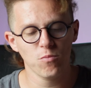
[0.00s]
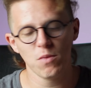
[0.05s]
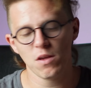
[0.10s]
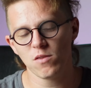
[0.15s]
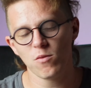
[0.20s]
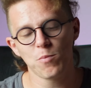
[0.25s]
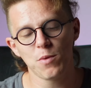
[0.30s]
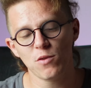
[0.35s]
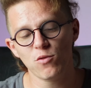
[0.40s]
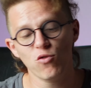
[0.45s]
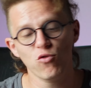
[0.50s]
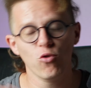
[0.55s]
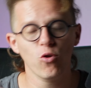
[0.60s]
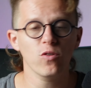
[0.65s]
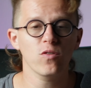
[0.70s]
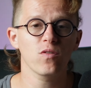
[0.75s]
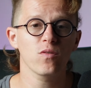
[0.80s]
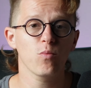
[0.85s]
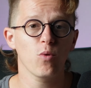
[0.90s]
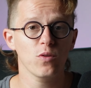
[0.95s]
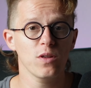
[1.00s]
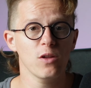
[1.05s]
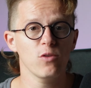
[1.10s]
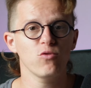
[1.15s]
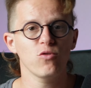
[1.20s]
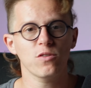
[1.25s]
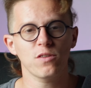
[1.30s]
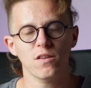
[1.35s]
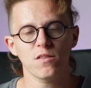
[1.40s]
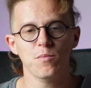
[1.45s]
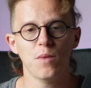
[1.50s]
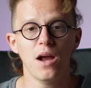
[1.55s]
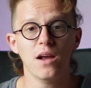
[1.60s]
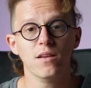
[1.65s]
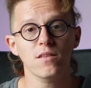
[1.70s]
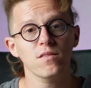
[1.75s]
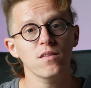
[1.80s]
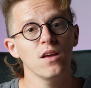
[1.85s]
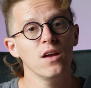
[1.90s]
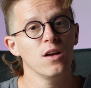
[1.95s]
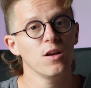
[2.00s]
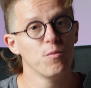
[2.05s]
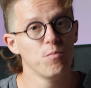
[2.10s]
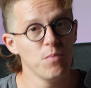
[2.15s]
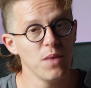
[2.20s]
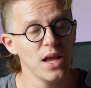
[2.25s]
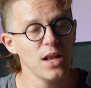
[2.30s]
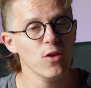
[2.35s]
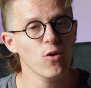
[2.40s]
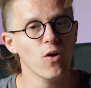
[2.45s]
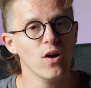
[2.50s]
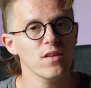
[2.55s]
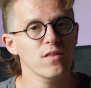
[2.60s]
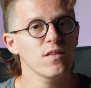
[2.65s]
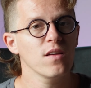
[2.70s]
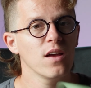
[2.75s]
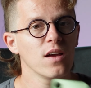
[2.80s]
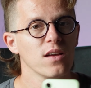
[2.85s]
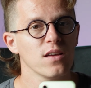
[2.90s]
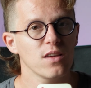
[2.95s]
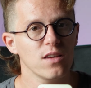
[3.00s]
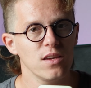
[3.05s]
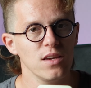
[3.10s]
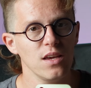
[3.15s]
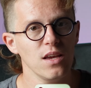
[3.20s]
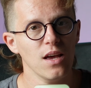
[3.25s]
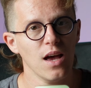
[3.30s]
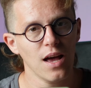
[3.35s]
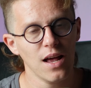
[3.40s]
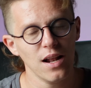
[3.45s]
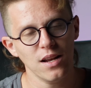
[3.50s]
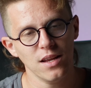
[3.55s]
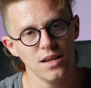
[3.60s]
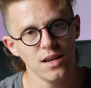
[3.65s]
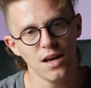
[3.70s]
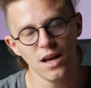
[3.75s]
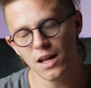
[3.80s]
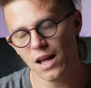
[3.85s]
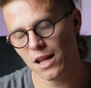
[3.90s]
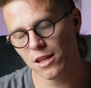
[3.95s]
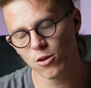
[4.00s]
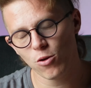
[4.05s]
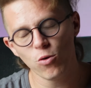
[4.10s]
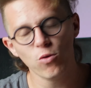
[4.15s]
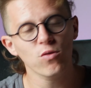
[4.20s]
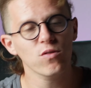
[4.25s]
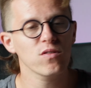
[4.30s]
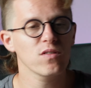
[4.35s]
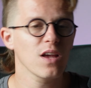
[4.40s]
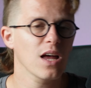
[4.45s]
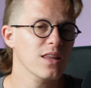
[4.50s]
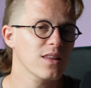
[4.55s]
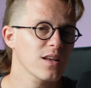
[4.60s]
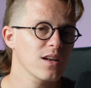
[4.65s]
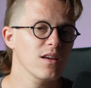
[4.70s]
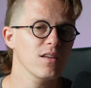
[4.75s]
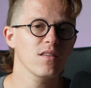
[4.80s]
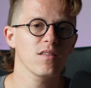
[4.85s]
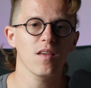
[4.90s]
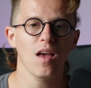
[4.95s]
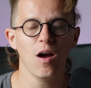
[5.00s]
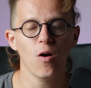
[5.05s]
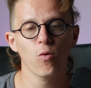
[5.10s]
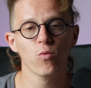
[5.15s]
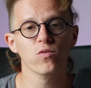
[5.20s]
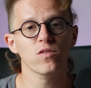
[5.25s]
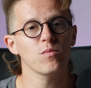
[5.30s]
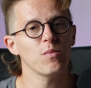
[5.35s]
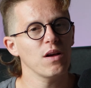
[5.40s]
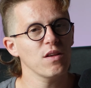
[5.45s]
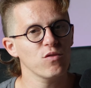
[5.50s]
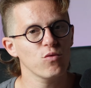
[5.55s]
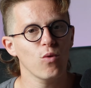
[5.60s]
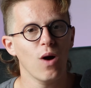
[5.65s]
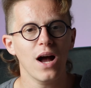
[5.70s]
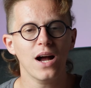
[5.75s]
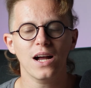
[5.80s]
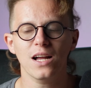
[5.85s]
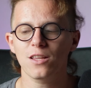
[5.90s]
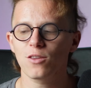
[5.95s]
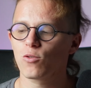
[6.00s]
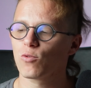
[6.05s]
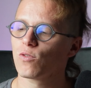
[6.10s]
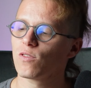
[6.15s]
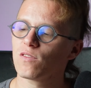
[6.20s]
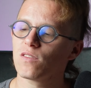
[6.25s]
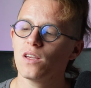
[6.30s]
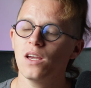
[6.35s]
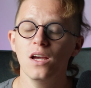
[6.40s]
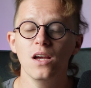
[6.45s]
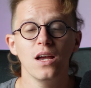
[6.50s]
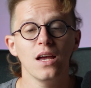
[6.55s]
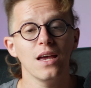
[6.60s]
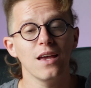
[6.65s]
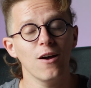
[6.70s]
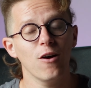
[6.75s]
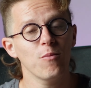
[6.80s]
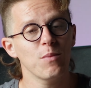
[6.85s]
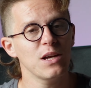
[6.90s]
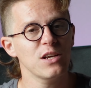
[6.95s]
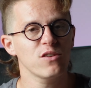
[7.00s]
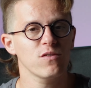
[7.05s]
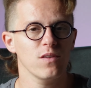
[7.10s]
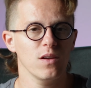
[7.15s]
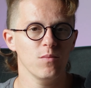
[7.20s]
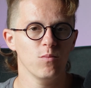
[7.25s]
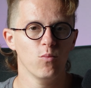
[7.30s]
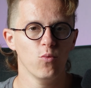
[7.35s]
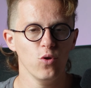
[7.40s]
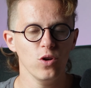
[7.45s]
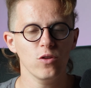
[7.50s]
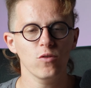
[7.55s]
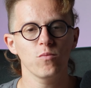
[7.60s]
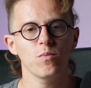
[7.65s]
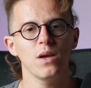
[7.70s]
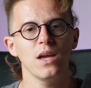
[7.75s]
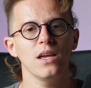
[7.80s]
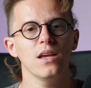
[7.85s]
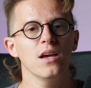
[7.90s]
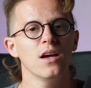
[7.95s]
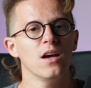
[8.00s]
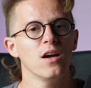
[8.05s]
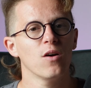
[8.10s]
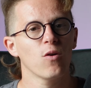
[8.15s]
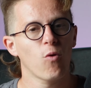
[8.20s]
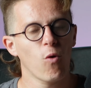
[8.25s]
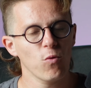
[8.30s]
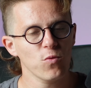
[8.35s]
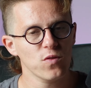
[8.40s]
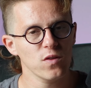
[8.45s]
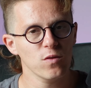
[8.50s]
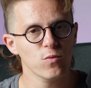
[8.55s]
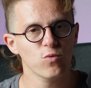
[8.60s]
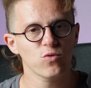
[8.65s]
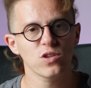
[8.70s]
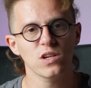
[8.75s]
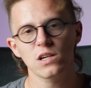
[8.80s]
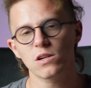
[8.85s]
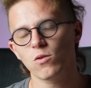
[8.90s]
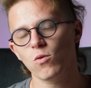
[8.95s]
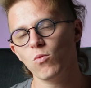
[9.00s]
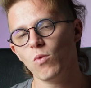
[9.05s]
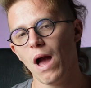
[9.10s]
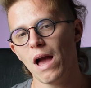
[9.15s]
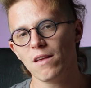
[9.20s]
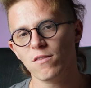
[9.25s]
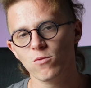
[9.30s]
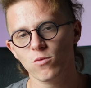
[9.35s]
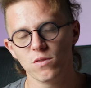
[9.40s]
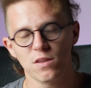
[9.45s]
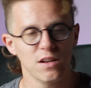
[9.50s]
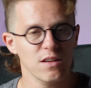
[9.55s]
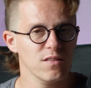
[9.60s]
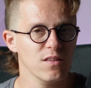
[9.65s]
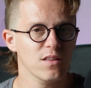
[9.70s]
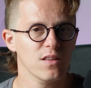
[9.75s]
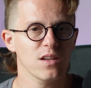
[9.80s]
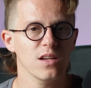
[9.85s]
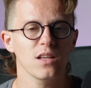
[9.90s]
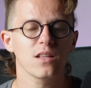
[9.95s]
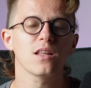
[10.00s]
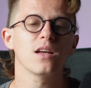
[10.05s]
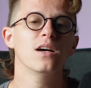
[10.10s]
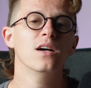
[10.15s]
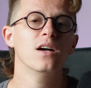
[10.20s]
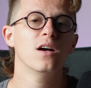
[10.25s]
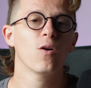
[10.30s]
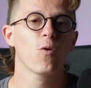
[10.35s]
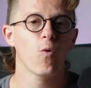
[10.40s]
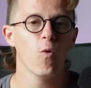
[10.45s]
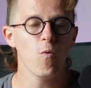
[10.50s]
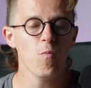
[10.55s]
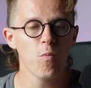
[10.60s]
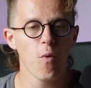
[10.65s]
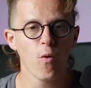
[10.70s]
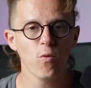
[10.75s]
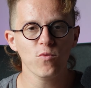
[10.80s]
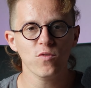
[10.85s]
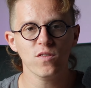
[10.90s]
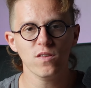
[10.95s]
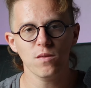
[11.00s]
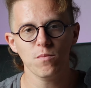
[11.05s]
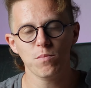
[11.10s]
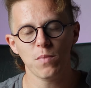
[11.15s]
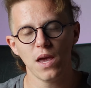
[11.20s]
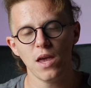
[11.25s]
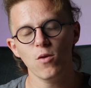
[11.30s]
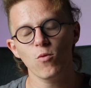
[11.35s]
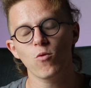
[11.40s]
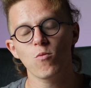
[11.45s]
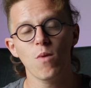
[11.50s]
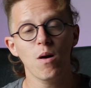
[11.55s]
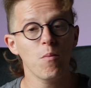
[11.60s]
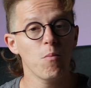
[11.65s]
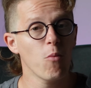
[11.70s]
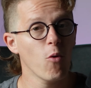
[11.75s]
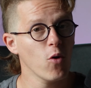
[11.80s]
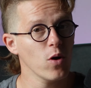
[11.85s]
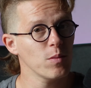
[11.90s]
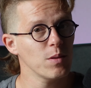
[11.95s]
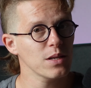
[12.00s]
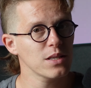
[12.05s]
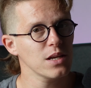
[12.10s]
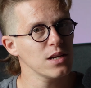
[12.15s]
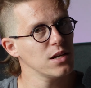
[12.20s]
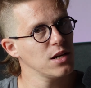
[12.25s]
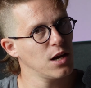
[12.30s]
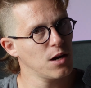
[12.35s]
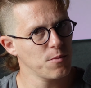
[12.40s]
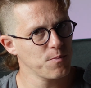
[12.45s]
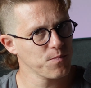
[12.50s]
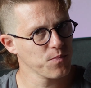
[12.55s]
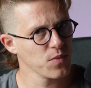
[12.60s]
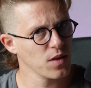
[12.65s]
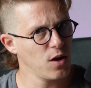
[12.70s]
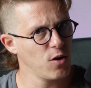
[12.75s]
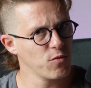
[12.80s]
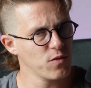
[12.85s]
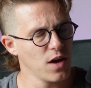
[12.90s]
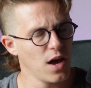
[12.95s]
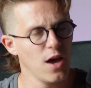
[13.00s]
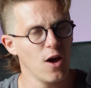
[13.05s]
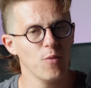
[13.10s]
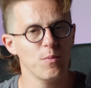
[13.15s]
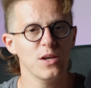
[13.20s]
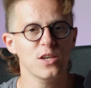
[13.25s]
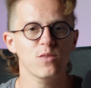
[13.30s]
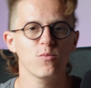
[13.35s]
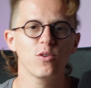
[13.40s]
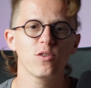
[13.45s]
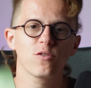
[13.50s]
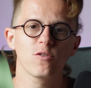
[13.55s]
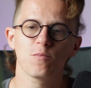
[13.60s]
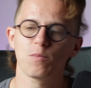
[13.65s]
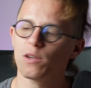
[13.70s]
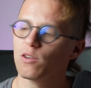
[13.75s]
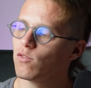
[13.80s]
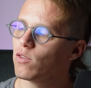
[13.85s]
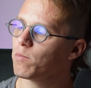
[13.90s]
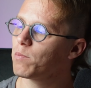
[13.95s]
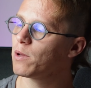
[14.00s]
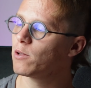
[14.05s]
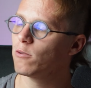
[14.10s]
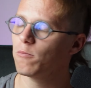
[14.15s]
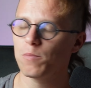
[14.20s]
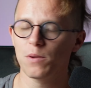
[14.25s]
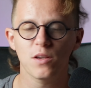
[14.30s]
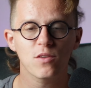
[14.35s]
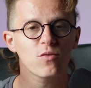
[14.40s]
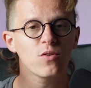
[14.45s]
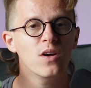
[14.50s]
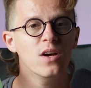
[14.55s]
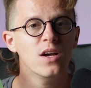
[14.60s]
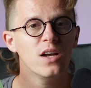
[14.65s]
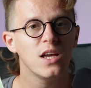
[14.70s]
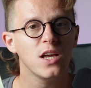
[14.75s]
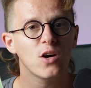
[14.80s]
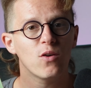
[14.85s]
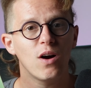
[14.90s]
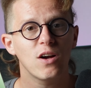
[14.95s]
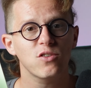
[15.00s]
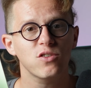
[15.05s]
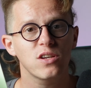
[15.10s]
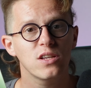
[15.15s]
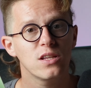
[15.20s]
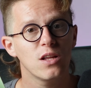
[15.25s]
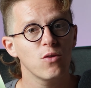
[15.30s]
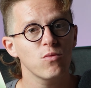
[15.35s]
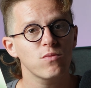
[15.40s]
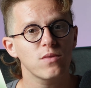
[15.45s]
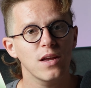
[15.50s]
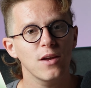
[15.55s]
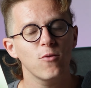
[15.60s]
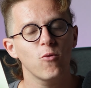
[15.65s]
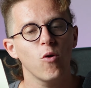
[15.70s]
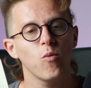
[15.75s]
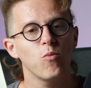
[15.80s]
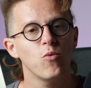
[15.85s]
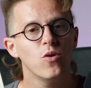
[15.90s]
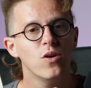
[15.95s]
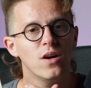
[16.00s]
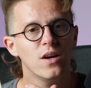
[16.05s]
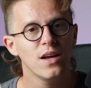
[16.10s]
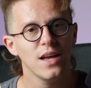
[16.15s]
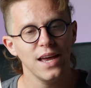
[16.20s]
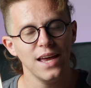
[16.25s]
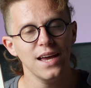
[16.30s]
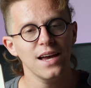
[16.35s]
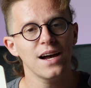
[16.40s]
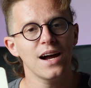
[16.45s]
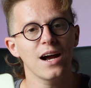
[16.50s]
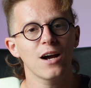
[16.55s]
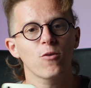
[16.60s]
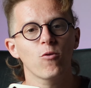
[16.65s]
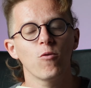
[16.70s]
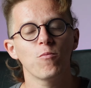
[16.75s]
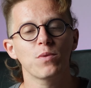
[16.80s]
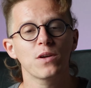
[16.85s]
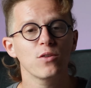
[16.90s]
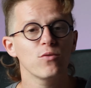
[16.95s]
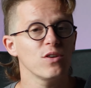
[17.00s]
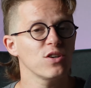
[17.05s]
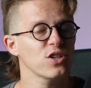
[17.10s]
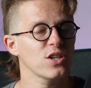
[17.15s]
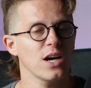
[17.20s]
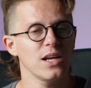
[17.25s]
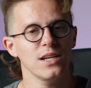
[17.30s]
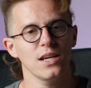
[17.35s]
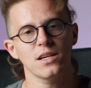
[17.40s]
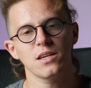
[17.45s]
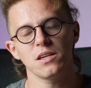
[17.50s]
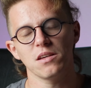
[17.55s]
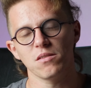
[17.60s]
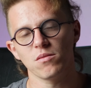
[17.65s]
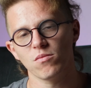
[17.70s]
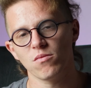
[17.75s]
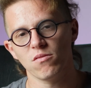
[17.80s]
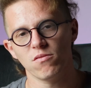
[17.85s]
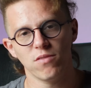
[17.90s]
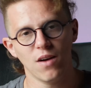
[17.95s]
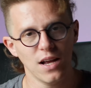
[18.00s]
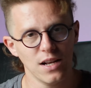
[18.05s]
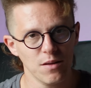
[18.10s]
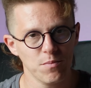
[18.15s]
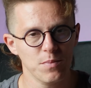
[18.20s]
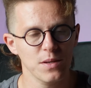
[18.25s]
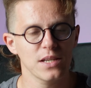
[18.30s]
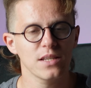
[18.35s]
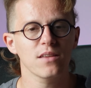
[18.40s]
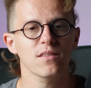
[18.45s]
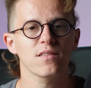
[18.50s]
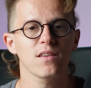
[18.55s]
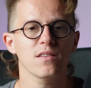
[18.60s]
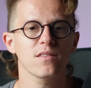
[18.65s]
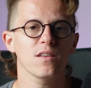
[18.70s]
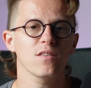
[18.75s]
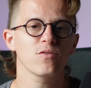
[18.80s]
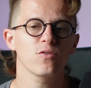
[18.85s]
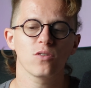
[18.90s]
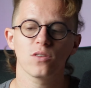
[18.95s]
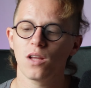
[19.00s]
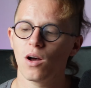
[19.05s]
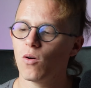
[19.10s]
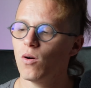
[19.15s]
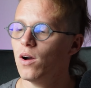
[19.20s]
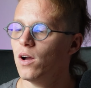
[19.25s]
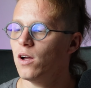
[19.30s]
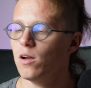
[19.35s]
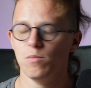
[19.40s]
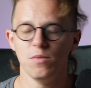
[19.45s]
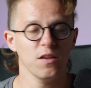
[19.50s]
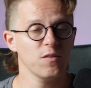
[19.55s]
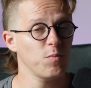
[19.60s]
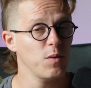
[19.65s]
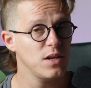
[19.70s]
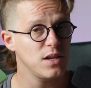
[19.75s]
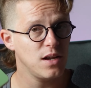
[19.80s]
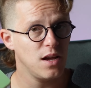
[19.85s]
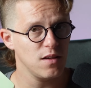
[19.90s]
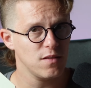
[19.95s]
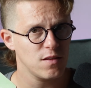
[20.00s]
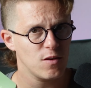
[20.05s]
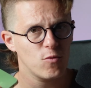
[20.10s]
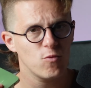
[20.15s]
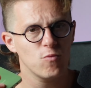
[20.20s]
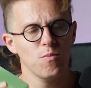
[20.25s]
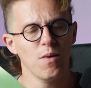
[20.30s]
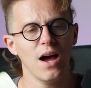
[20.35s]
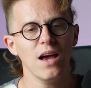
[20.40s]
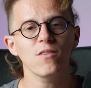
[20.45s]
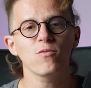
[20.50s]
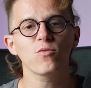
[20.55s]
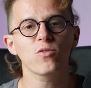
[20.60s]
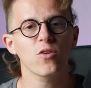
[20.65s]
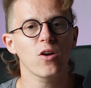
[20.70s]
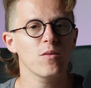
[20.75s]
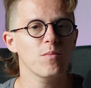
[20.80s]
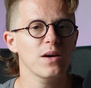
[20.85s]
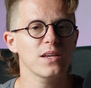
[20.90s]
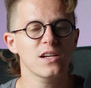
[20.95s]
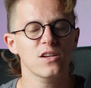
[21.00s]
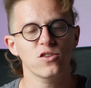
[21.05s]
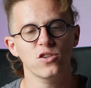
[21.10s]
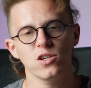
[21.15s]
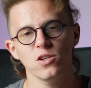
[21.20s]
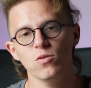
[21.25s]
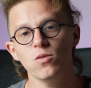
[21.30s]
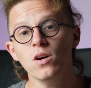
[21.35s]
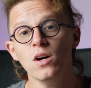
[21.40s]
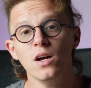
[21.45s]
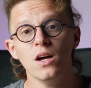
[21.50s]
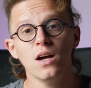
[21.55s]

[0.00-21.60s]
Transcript: o mesmo preço de outros modelos de outras marcas melhores que a linha A12, A13 e A11, mas o A14 realmente vem muito bem com 5G, com o Exynos 1330, com um bom desempenho, com uma boa bateria. Eu fiquei realmente muito surpreso e pelo preço, eu acho que não tem como errar comprando este carinha aqui. Vale a pena, sensacional. Minha experiência com mais um celular baratinho.